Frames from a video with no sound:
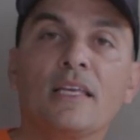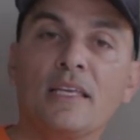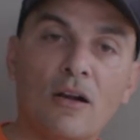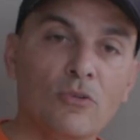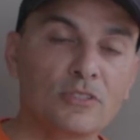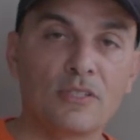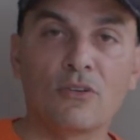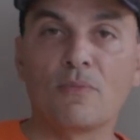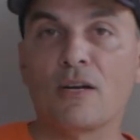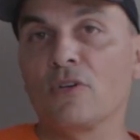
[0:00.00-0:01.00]
e aconteceu
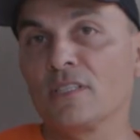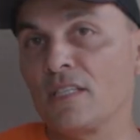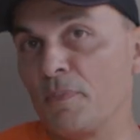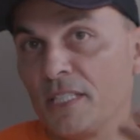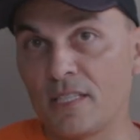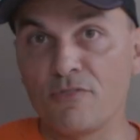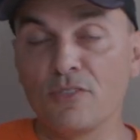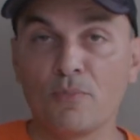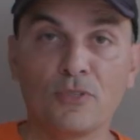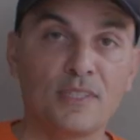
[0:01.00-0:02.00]
alguma coisa, de repente tá
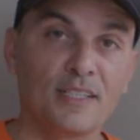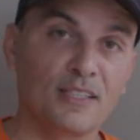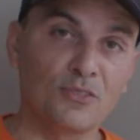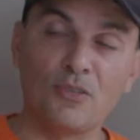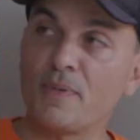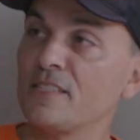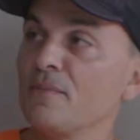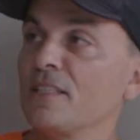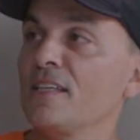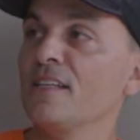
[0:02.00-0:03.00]
vindo um monte de cachorro para
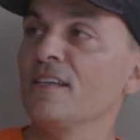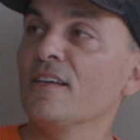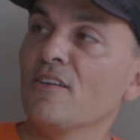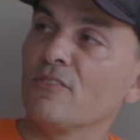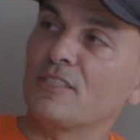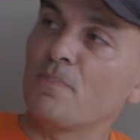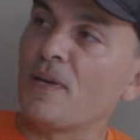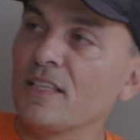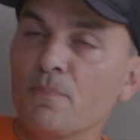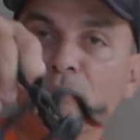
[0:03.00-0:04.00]
cima dele, você
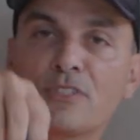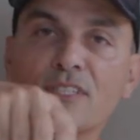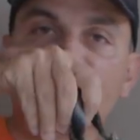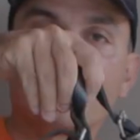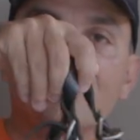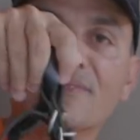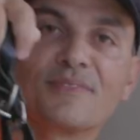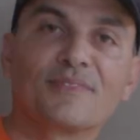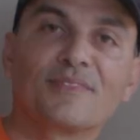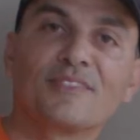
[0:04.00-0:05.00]
pega tá e puxa,
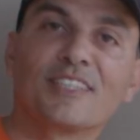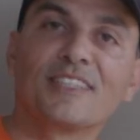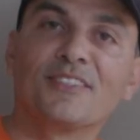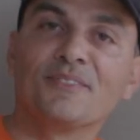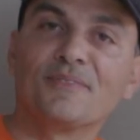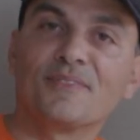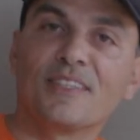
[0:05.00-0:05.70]
entendeu?